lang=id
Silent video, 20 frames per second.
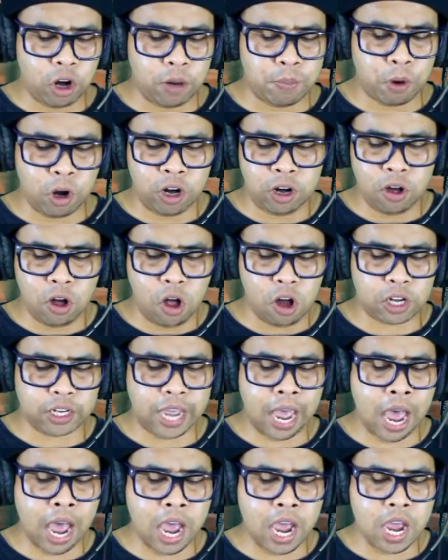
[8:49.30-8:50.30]
pukul pukul oke
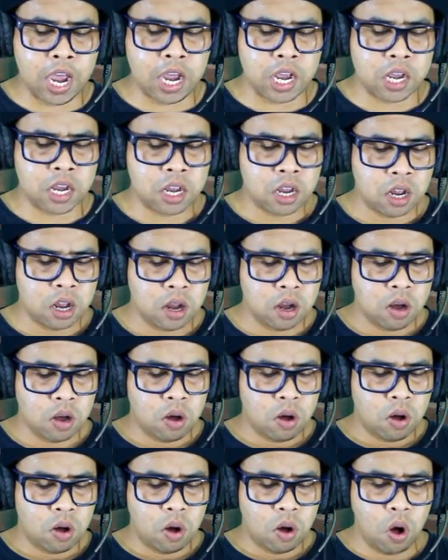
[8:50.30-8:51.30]
okay.
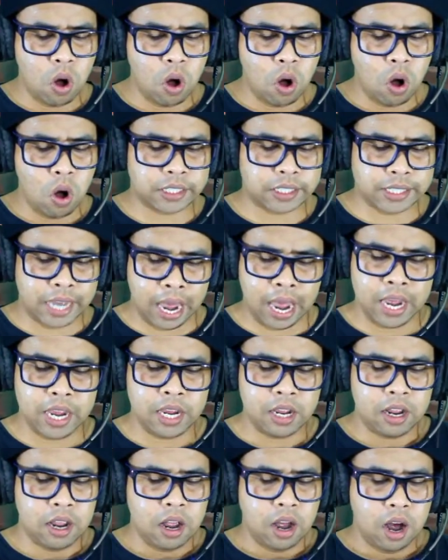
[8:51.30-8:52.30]
oke okay.
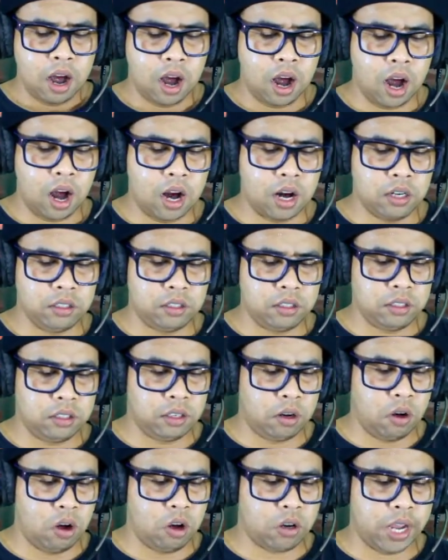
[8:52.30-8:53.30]
hard
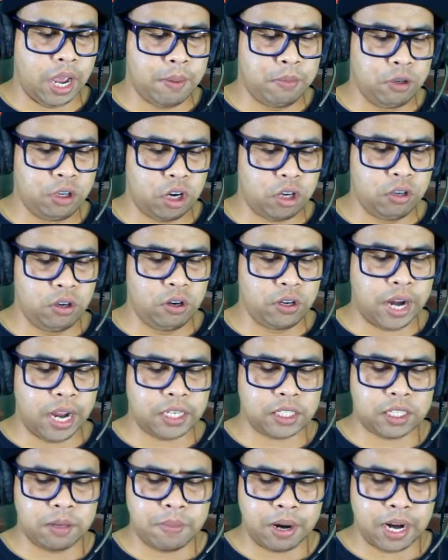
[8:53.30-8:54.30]
oke okay, mundur dulu
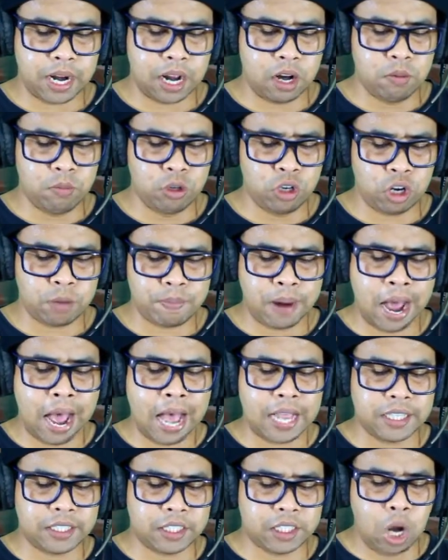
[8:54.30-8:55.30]
guys gimana kalau mundur
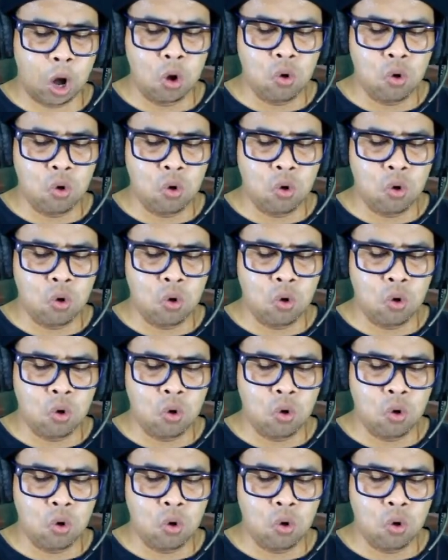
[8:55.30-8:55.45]
main